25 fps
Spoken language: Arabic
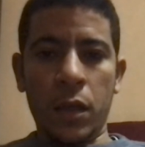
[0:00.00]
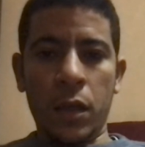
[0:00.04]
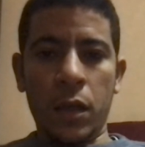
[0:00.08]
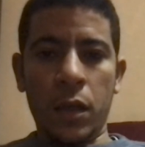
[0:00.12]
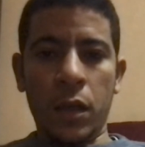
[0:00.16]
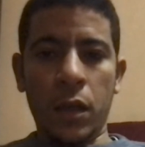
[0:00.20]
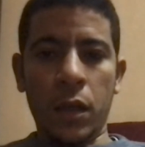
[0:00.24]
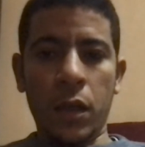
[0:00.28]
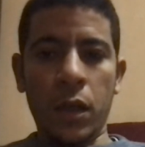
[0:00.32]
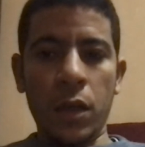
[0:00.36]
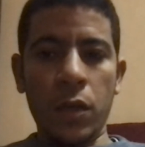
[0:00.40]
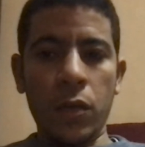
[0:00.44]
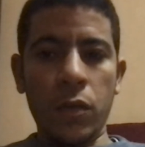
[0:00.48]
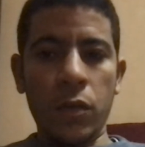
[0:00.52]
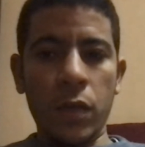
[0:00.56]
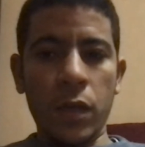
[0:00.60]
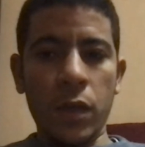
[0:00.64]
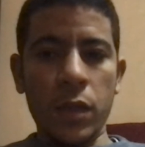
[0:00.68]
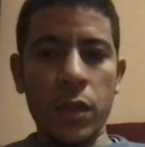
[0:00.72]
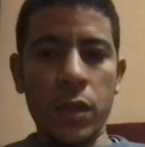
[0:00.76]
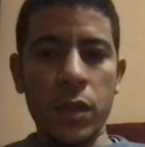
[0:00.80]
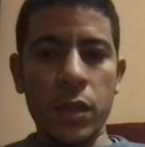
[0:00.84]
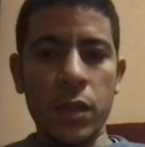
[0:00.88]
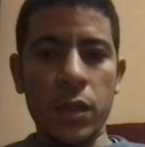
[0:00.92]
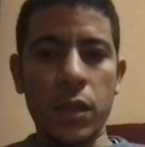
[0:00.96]
القانون
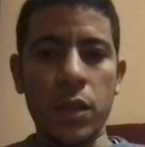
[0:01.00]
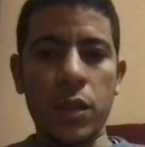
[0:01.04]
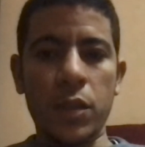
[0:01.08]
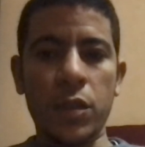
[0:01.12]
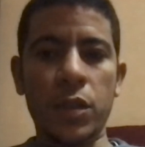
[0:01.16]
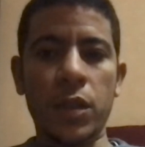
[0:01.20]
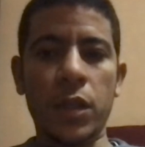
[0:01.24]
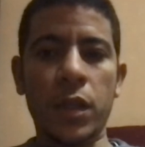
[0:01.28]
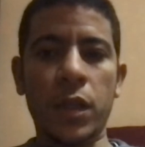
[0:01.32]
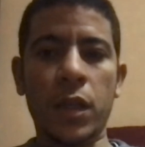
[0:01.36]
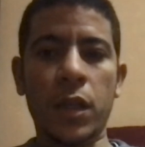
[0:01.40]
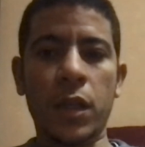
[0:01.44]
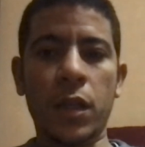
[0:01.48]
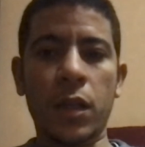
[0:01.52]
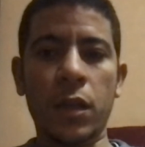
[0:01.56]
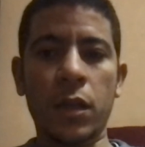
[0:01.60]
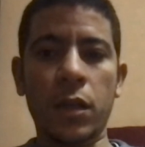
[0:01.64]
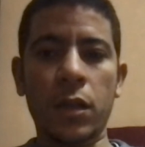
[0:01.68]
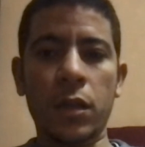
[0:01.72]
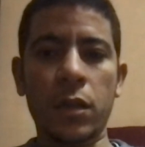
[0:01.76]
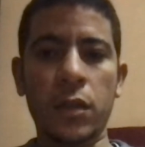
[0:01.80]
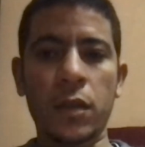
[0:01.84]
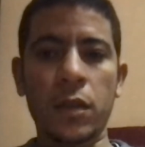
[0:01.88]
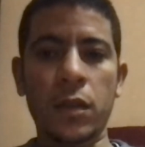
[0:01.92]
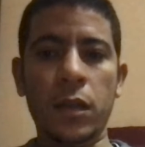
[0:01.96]
الأساسي للشركة
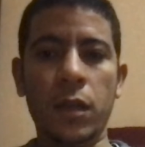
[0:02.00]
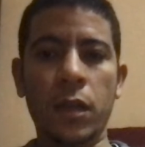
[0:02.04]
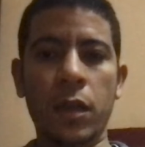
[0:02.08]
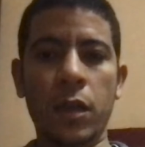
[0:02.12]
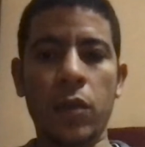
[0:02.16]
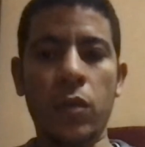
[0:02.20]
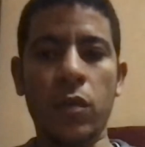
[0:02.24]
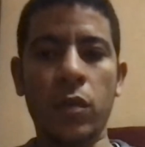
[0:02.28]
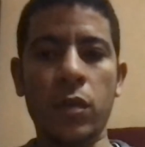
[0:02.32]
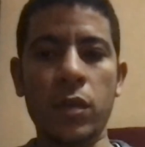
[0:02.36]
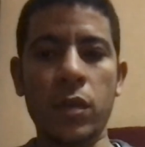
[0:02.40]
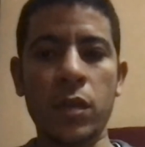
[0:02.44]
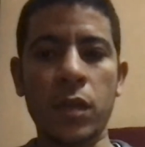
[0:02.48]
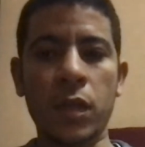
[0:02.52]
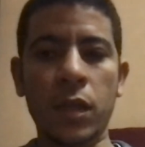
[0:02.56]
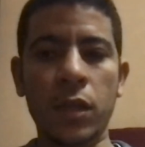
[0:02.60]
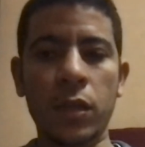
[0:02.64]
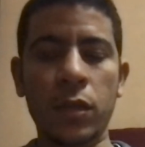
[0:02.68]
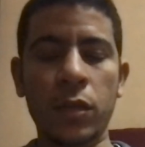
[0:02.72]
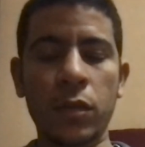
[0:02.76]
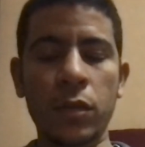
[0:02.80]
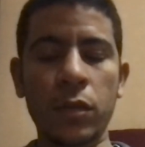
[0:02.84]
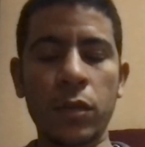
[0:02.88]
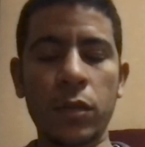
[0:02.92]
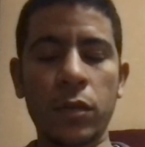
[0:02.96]
اللي هو
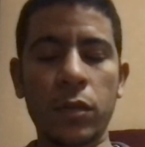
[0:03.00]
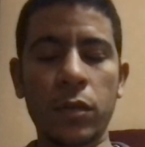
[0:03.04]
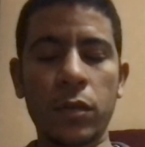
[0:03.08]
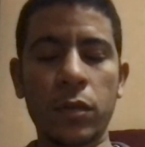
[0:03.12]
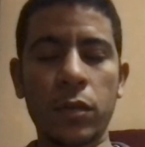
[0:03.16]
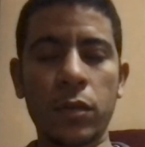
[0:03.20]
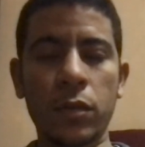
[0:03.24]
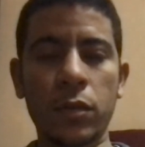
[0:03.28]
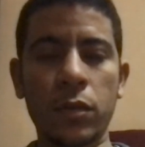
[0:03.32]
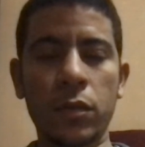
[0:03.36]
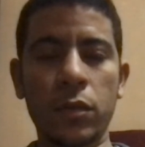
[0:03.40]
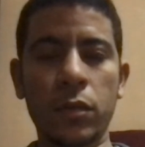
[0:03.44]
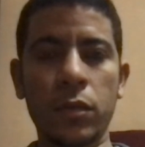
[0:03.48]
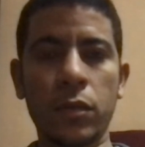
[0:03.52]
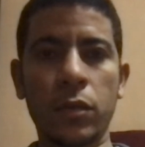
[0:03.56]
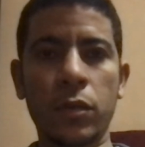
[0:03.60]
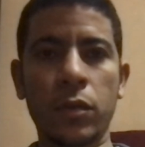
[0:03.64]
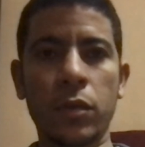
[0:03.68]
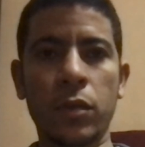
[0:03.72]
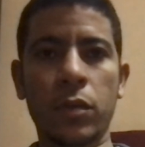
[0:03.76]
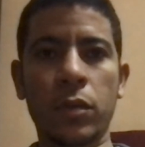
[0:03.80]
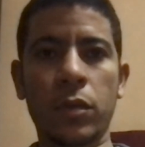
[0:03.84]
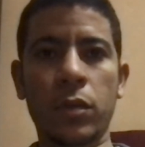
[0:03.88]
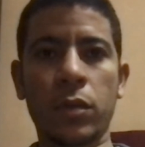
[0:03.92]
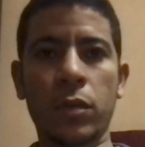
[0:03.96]
ستاتي
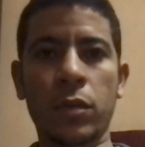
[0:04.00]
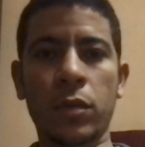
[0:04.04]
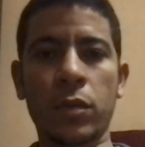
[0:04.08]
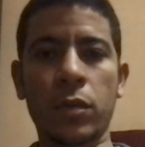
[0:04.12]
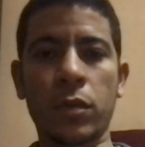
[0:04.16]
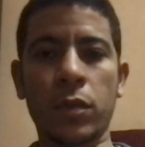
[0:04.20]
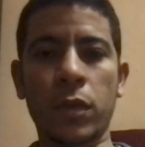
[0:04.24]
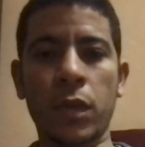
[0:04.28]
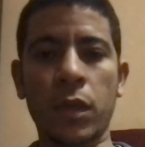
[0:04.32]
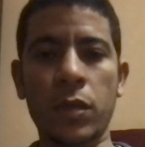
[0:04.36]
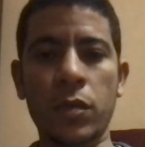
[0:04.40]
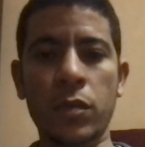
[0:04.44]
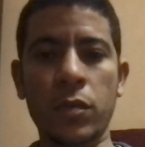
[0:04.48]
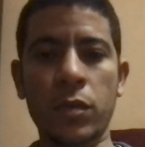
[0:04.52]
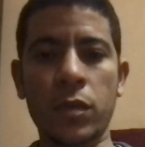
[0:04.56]
دو لا